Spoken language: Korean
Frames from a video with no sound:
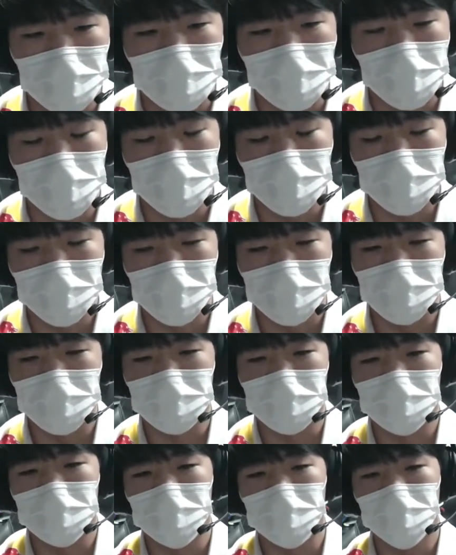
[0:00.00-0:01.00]
박으면은
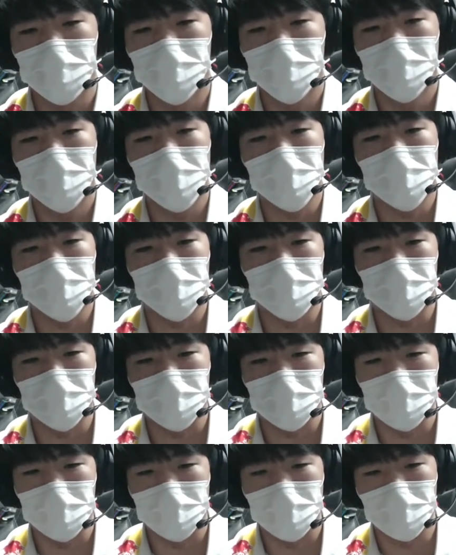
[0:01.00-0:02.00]
카이사 같이
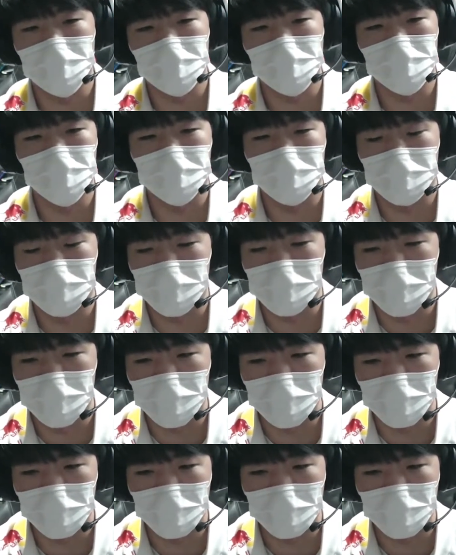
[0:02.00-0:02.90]
날아갈 수 있는데